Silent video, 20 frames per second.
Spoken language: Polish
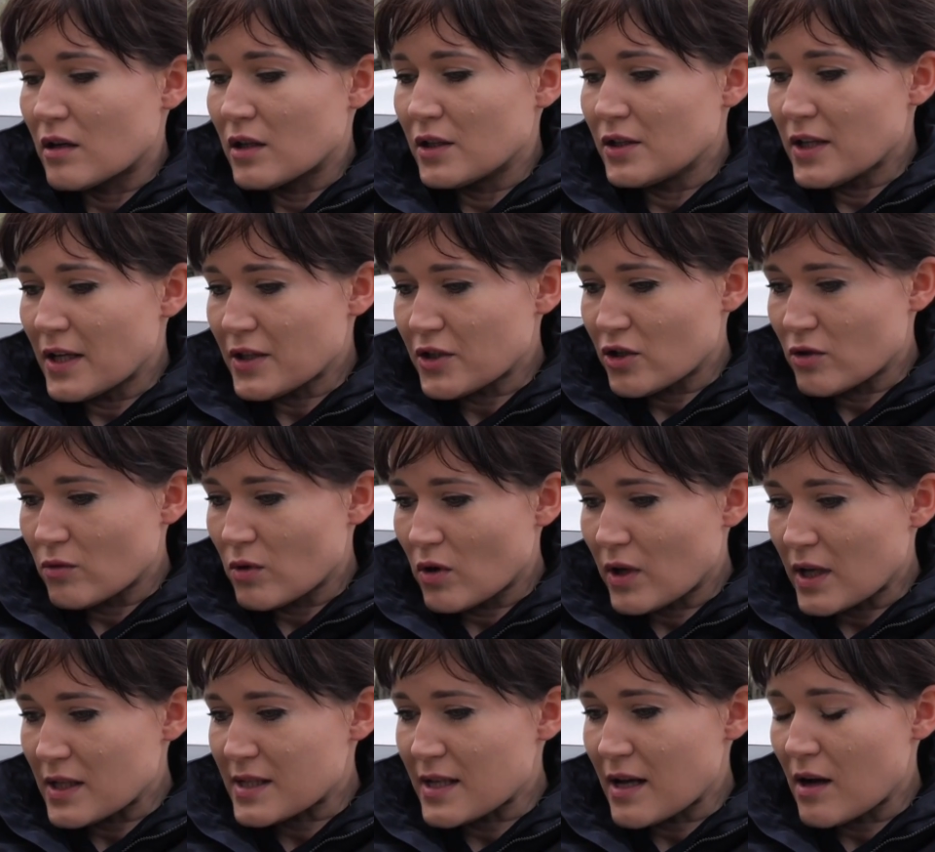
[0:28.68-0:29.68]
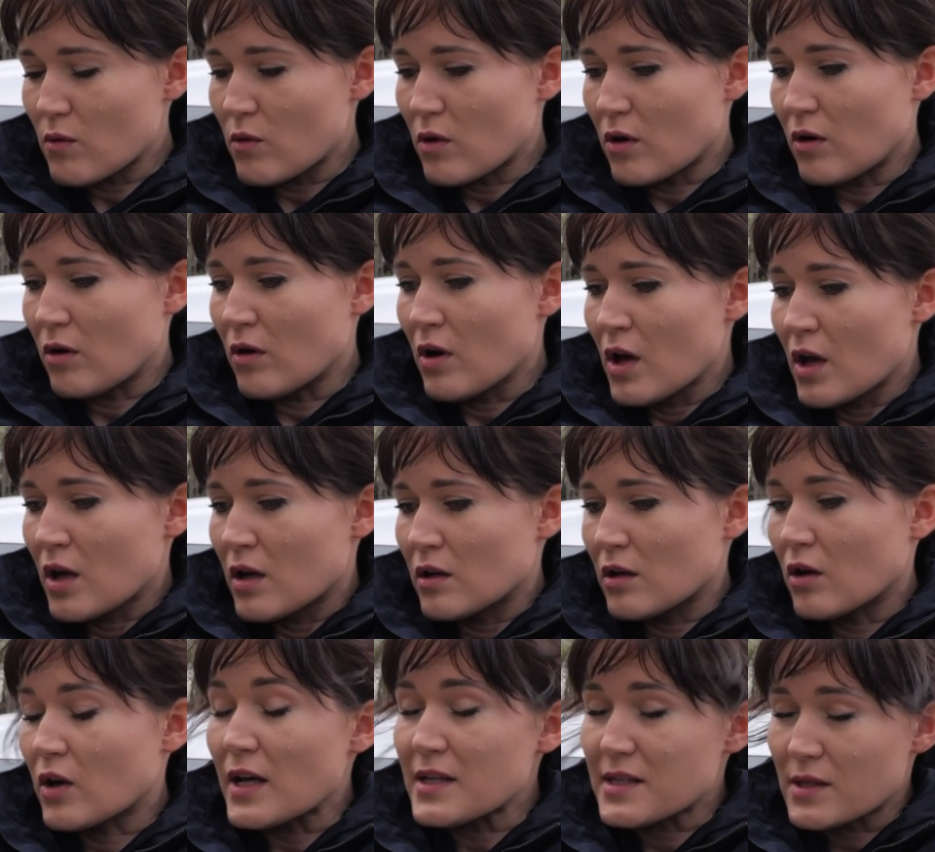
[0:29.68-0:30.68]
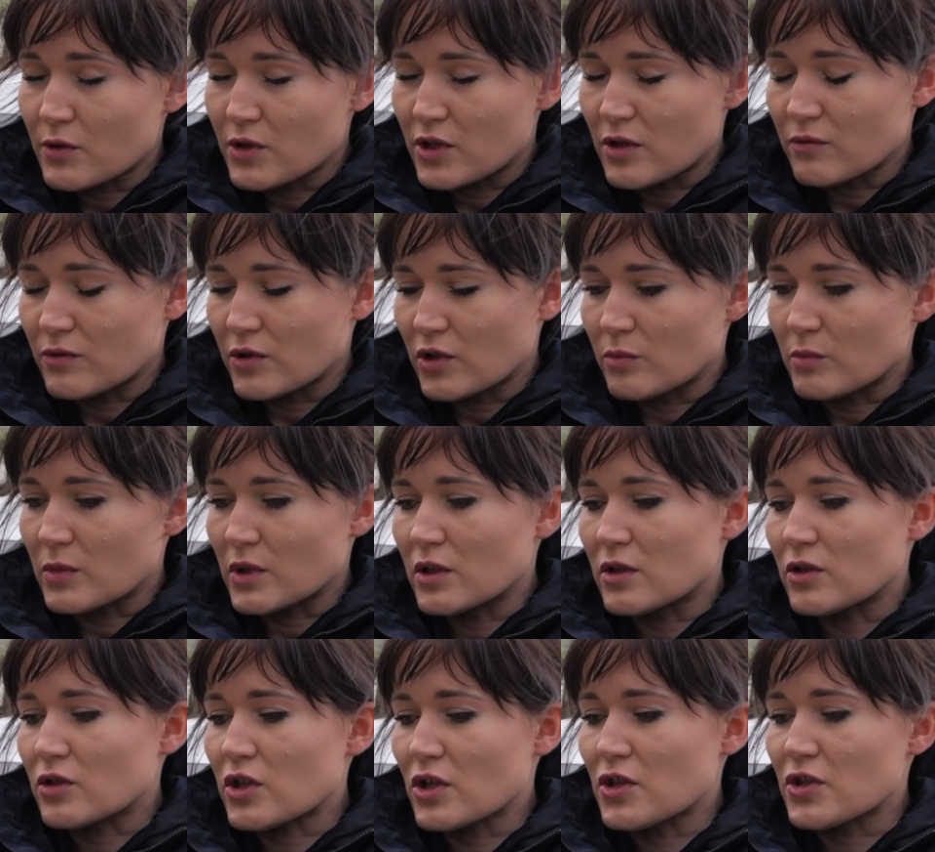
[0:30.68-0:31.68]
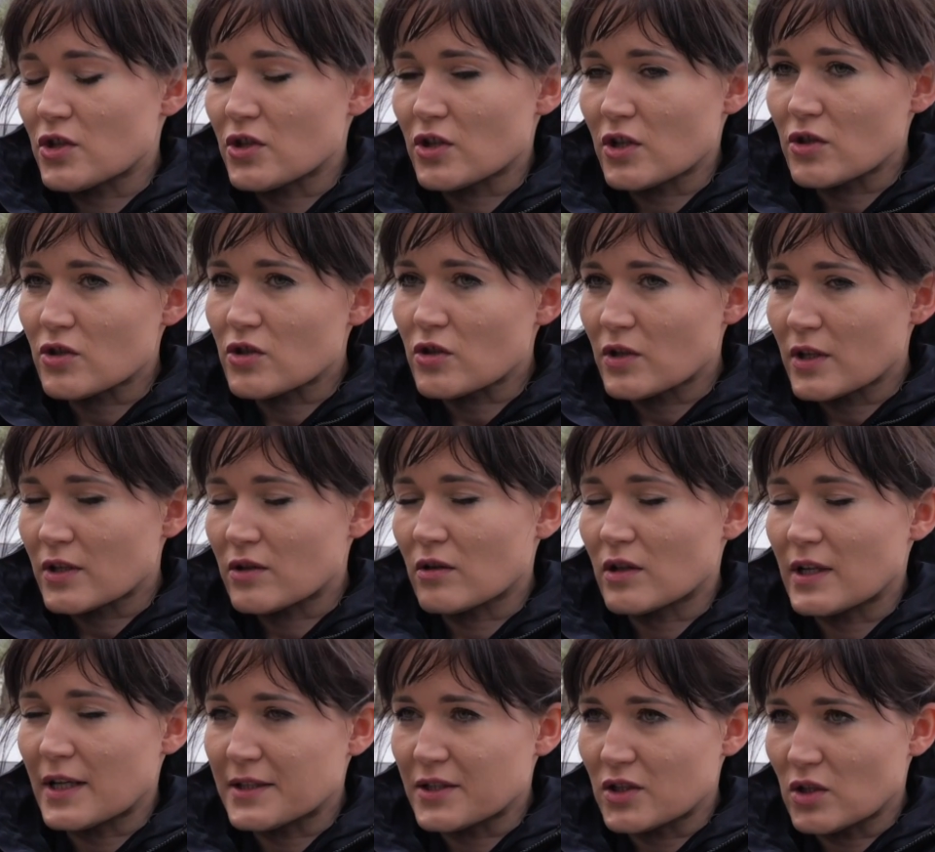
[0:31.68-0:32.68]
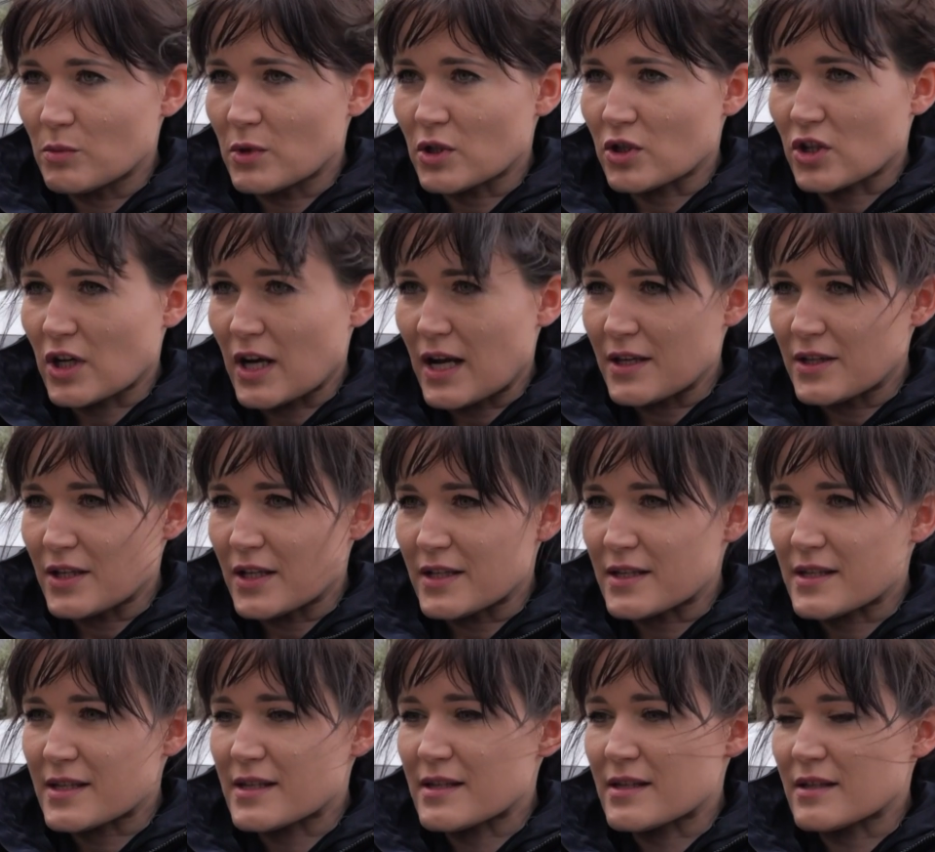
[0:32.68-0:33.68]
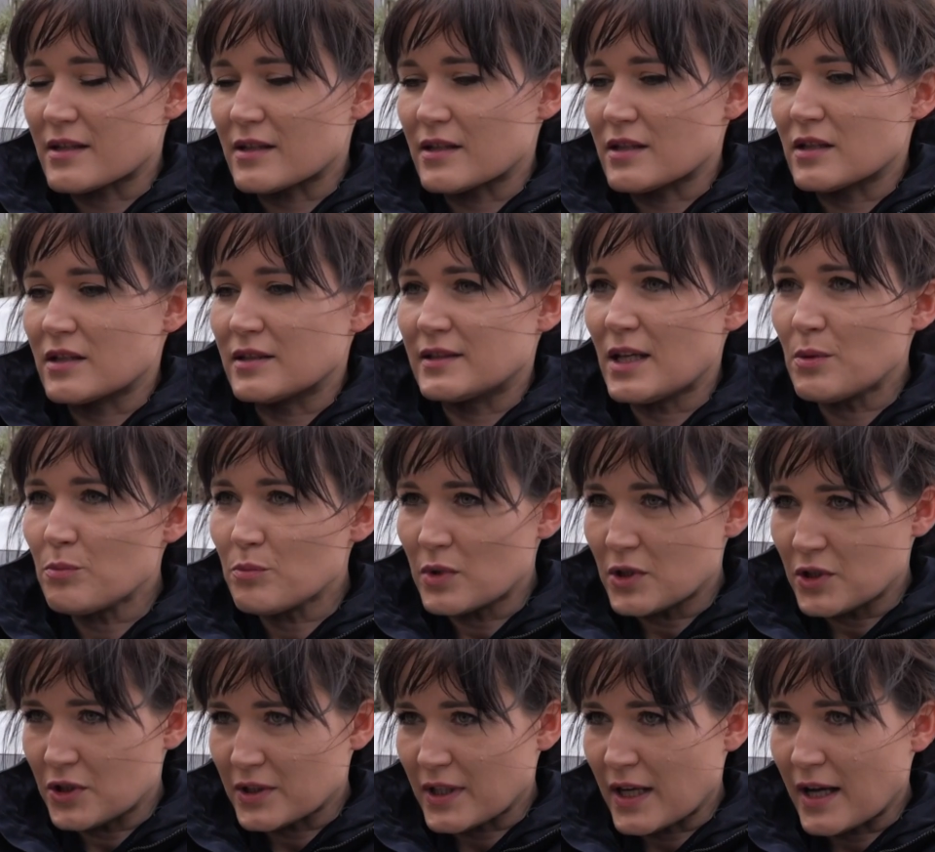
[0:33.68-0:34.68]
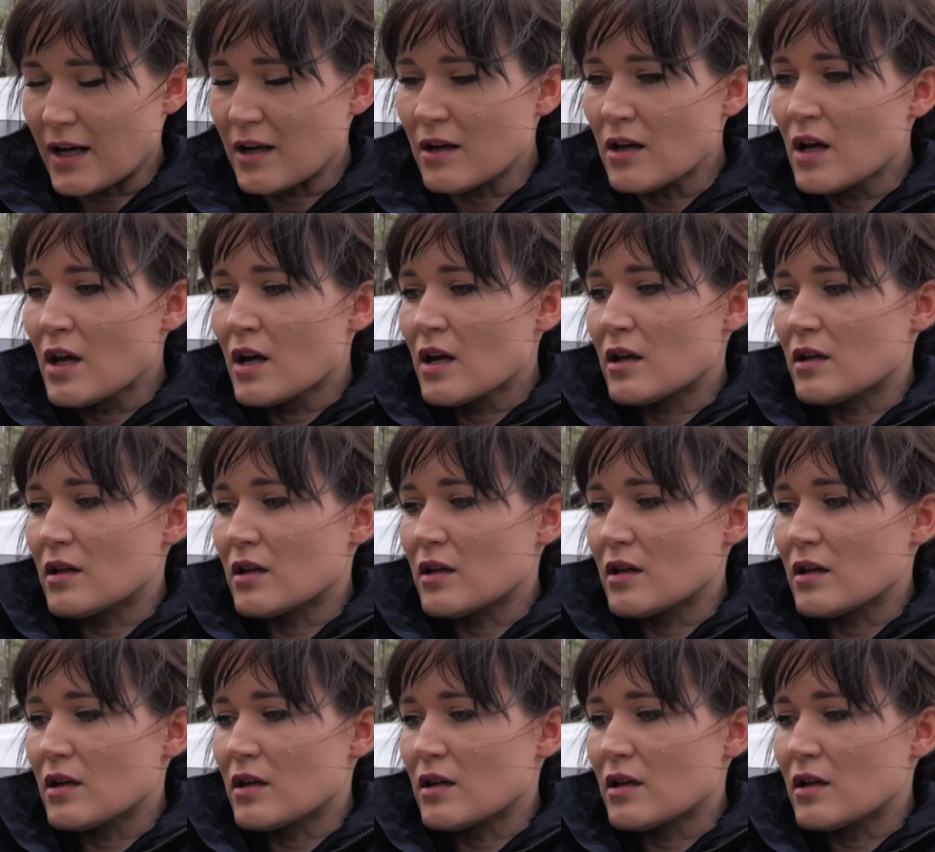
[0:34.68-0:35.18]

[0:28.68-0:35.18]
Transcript: i jak się okazało, okazał się nim 61-letni mieszkaniec Dęblina,